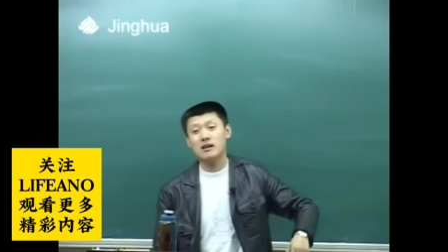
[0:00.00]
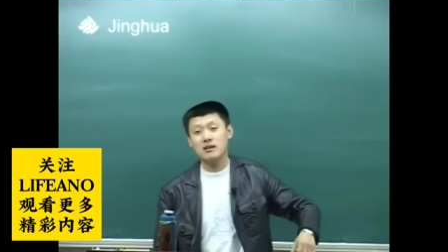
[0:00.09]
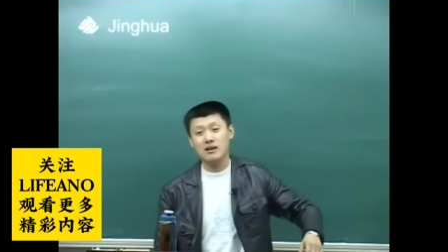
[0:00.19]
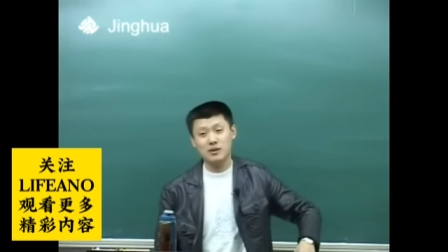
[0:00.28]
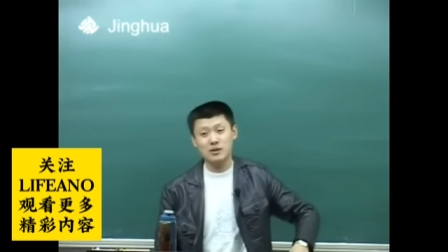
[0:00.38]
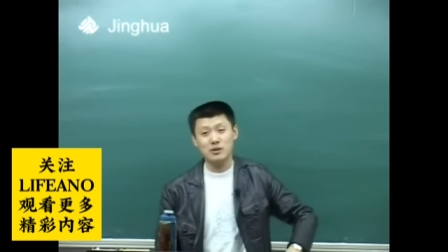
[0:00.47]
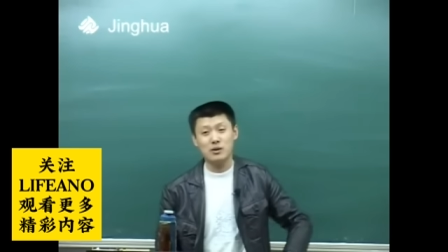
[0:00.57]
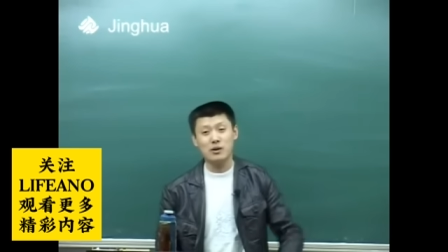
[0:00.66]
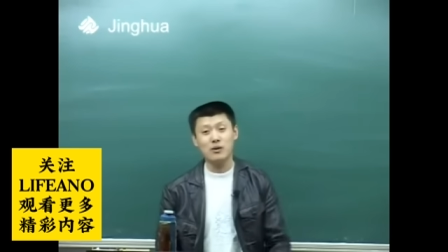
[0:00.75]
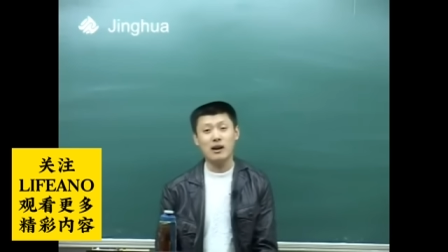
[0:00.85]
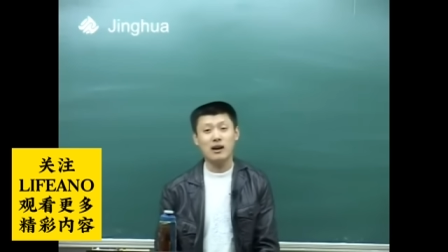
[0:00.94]
然后游游
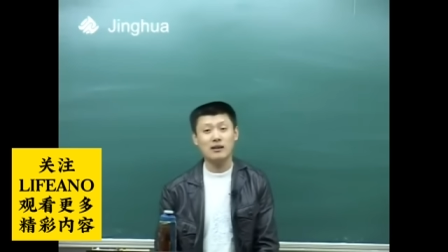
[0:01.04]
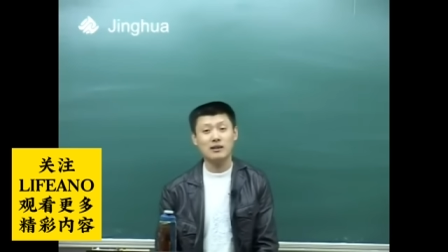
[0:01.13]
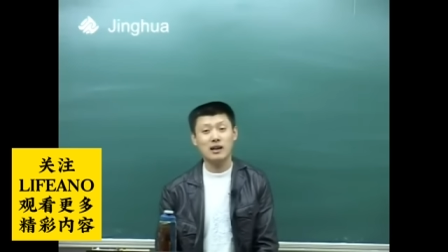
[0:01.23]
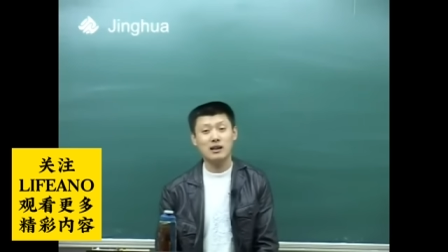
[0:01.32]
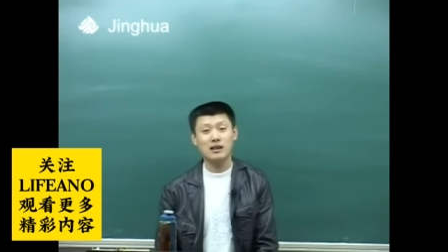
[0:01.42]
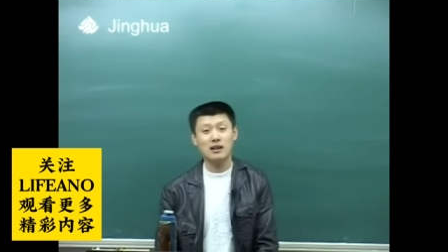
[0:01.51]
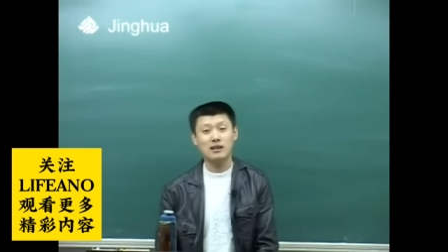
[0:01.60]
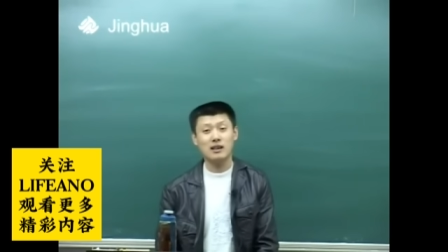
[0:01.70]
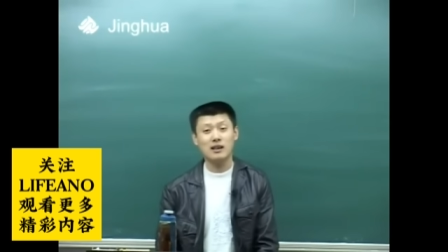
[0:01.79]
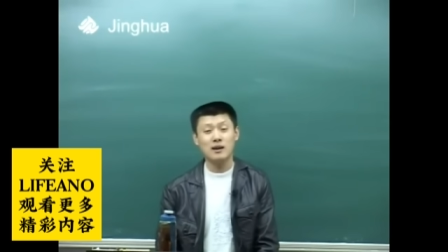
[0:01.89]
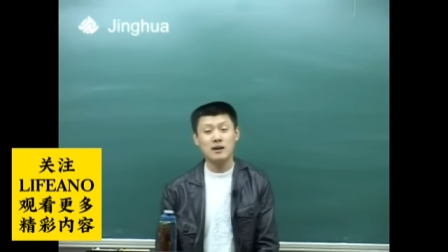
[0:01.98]
乐园了，那那个
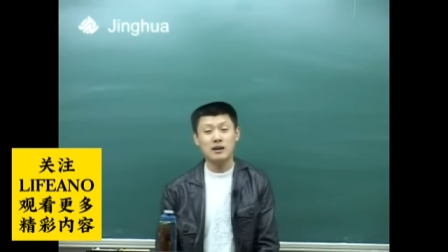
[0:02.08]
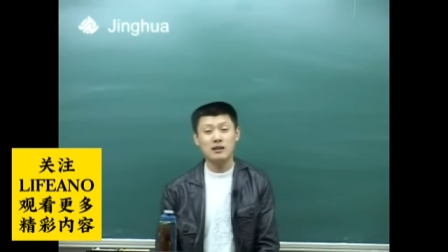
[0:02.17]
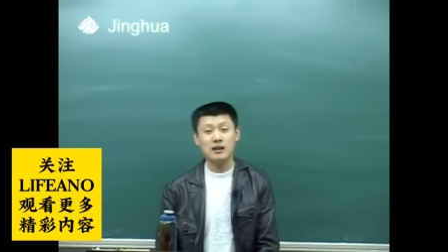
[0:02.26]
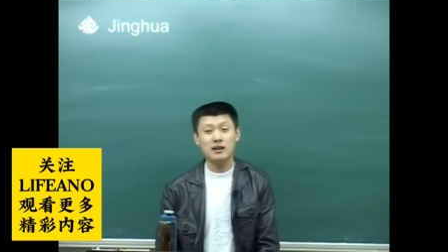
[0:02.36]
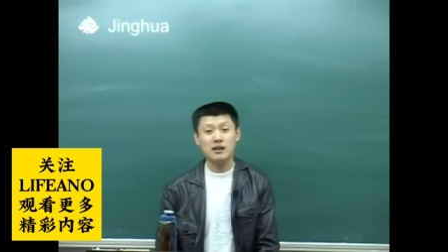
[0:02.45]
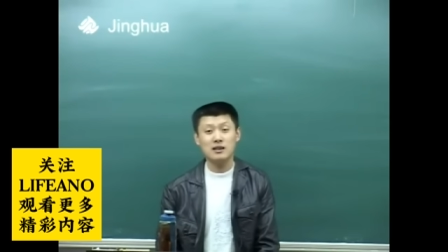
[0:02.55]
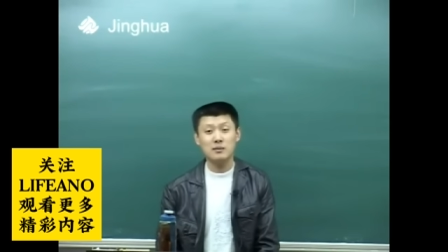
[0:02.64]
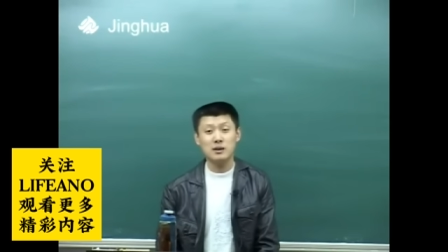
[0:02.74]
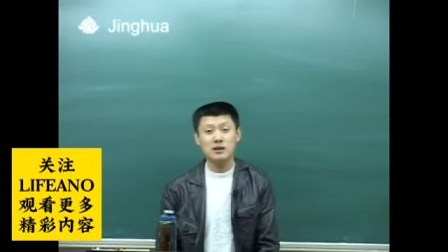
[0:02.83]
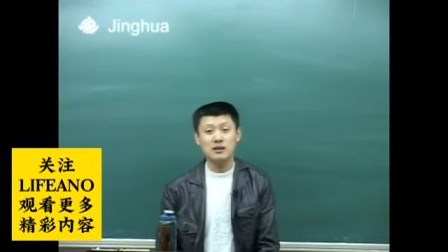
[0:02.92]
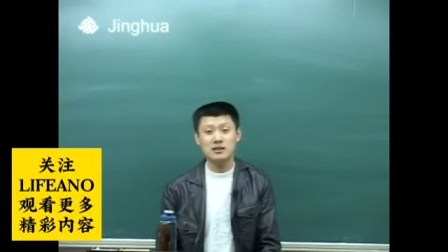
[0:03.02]
那个那个那个什么？